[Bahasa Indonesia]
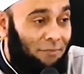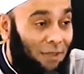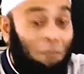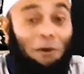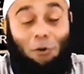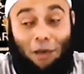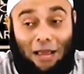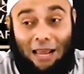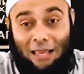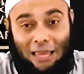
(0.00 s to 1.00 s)
Yang dulu
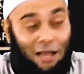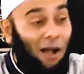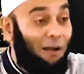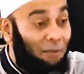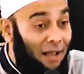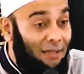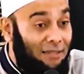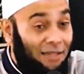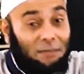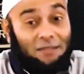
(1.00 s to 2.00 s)
laki-laki gagal perkasa
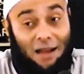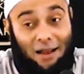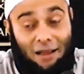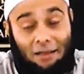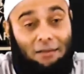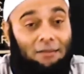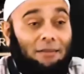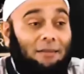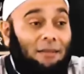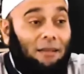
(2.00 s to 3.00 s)
zaman sekarang.
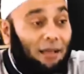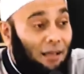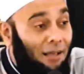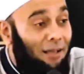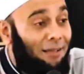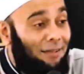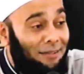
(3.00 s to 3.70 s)
Hah.